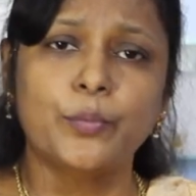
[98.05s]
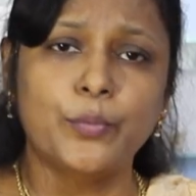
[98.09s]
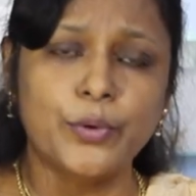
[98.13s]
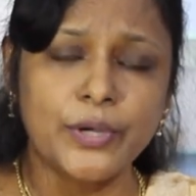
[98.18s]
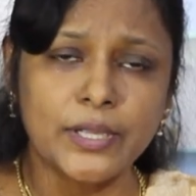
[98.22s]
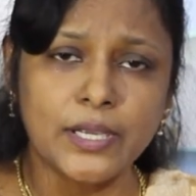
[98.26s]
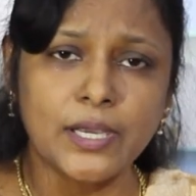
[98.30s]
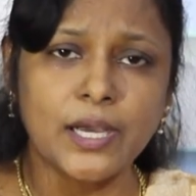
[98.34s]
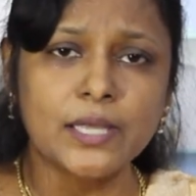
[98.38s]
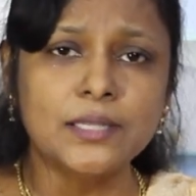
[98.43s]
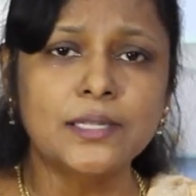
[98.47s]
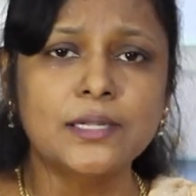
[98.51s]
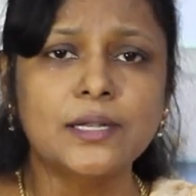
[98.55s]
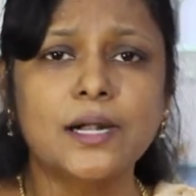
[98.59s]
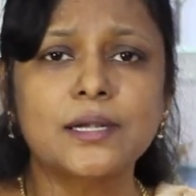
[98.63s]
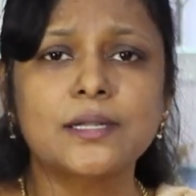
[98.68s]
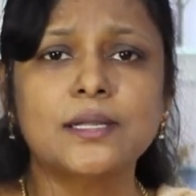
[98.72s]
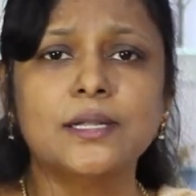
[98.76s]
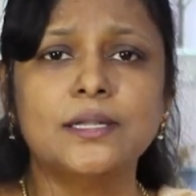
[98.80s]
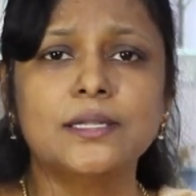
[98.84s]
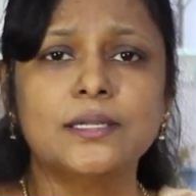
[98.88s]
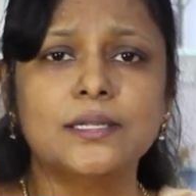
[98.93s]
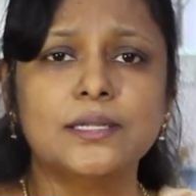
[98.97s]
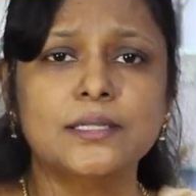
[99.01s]
பிடிக்காத
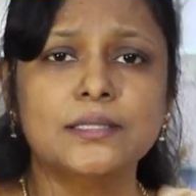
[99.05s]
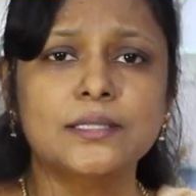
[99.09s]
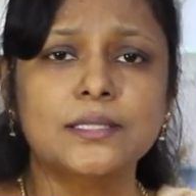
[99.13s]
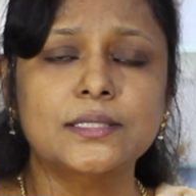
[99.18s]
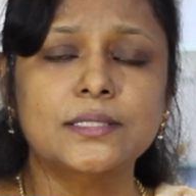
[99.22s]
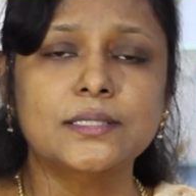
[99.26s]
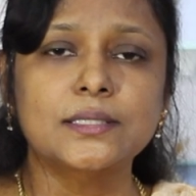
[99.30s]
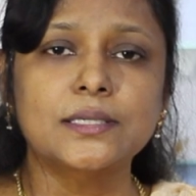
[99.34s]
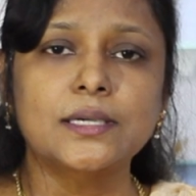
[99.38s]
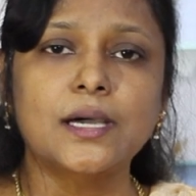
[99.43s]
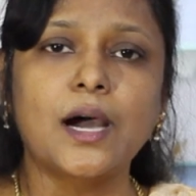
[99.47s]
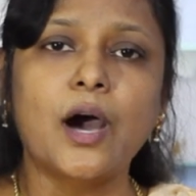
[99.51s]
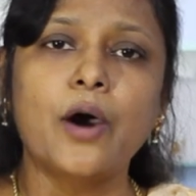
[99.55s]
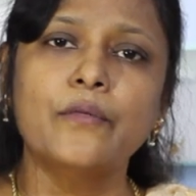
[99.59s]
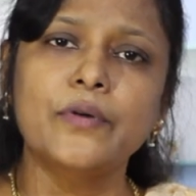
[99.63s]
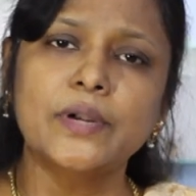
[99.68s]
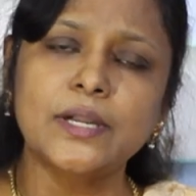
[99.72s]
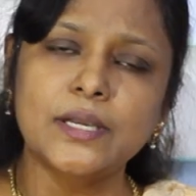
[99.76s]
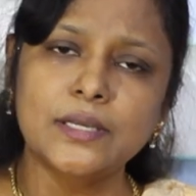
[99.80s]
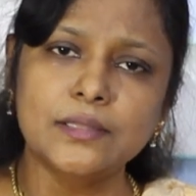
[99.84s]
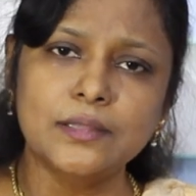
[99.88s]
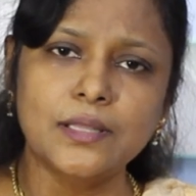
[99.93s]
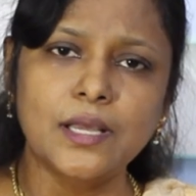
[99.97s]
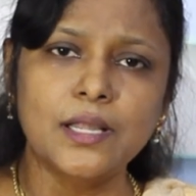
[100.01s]
நாட்கள் இருந்தது
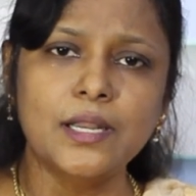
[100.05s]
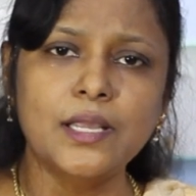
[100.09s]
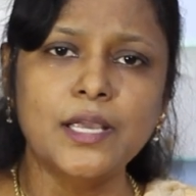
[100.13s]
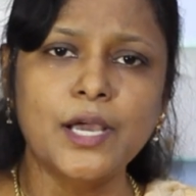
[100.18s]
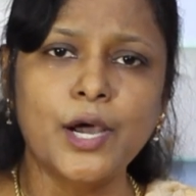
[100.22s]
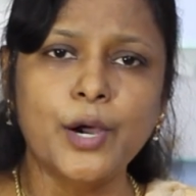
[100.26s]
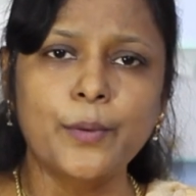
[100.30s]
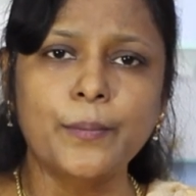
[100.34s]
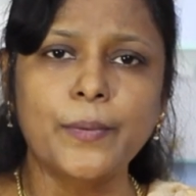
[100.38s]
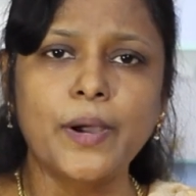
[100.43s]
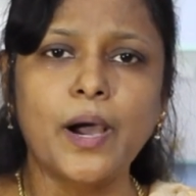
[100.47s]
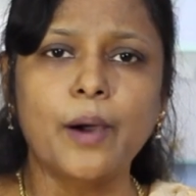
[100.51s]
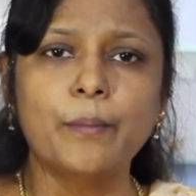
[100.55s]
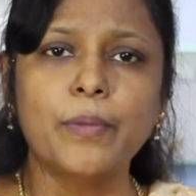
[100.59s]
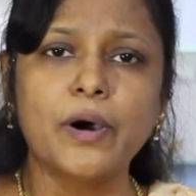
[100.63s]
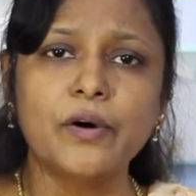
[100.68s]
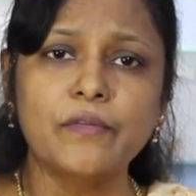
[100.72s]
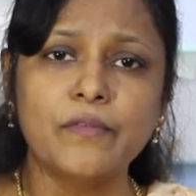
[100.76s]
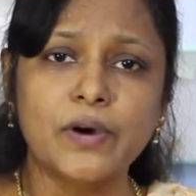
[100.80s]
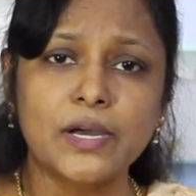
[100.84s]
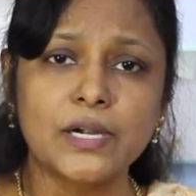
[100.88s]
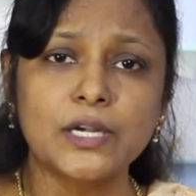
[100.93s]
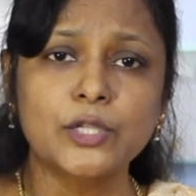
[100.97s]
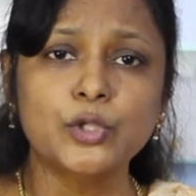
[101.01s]
அவருக்கு தெரியாமல் அப்பா
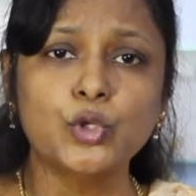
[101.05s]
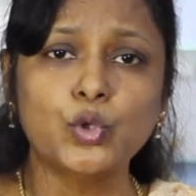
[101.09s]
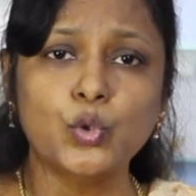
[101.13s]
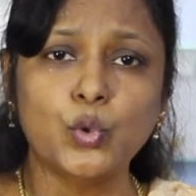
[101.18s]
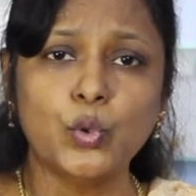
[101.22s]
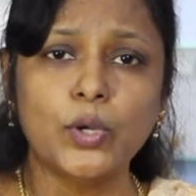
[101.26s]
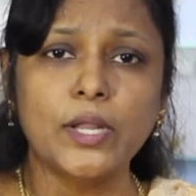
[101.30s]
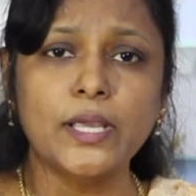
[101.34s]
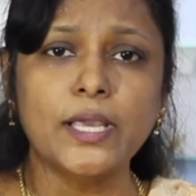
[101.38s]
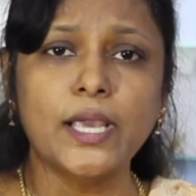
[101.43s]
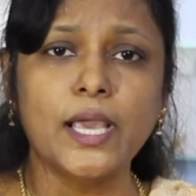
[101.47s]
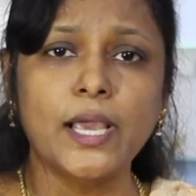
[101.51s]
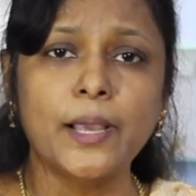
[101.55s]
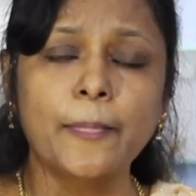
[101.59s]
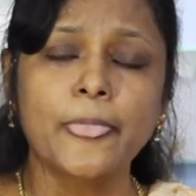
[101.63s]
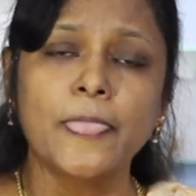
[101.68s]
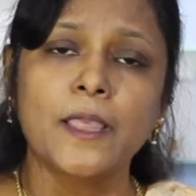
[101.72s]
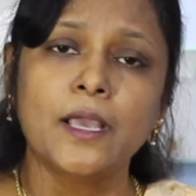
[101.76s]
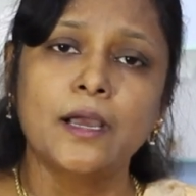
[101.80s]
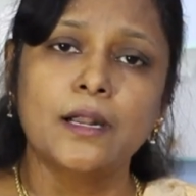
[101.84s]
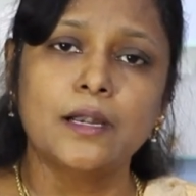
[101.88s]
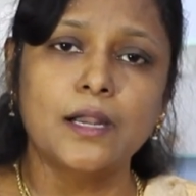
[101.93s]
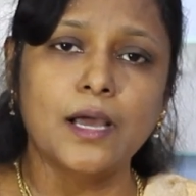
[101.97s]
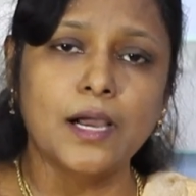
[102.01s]
வர்றதுக்குள்ளேயே
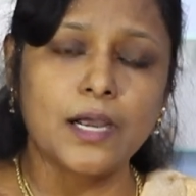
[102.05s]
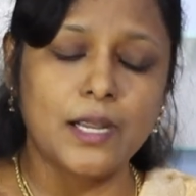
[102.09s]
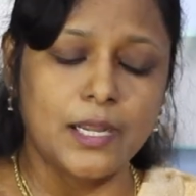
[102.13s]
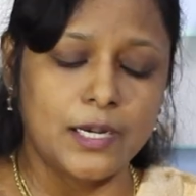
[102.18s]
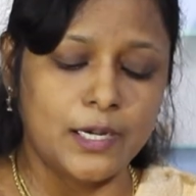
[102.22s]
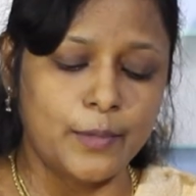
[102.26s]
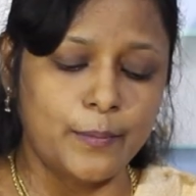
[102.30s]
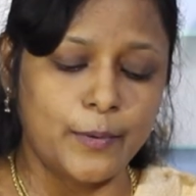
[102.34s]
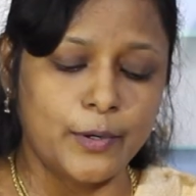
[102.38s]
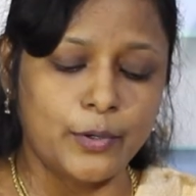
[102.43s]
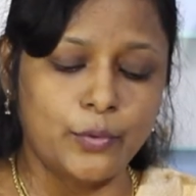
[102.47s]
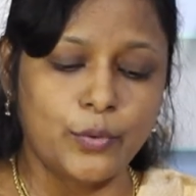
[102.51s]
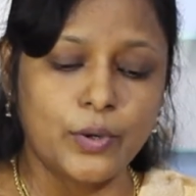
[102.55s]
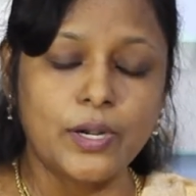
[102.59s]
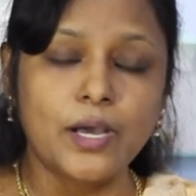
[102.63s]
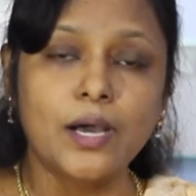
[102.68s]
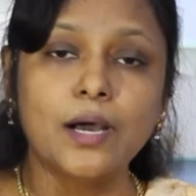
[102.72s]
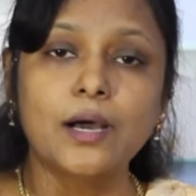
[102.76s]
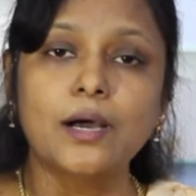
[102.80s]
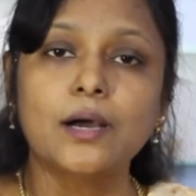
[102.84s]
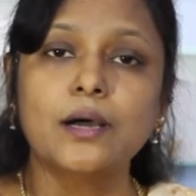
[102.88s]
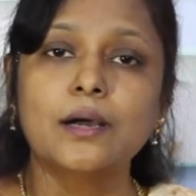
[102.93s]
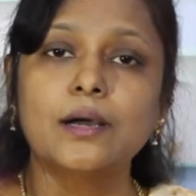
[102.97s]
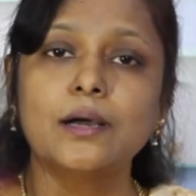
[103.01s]
நாங்கள் என்ன
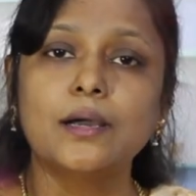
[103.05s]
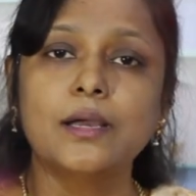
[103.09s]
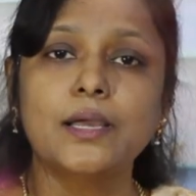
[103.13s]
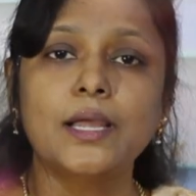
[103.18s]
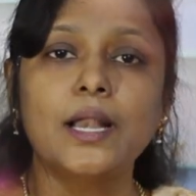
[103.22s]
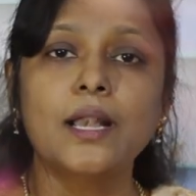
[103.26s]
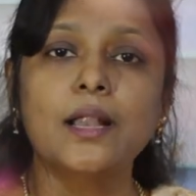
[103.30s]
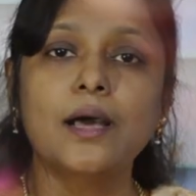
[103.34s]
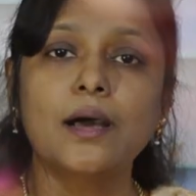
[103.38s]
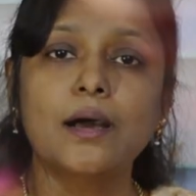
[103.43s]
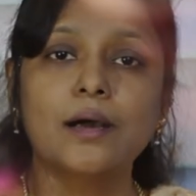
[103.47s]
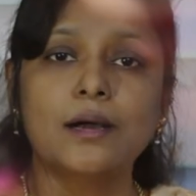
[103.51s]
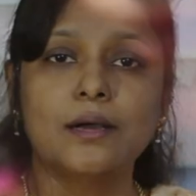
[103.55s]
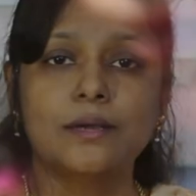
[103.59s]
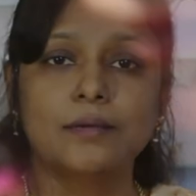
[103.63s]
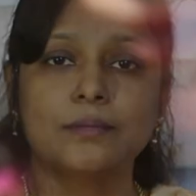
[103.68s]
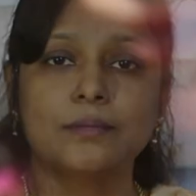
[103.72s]
பண்ணுவோன்னா எல்லா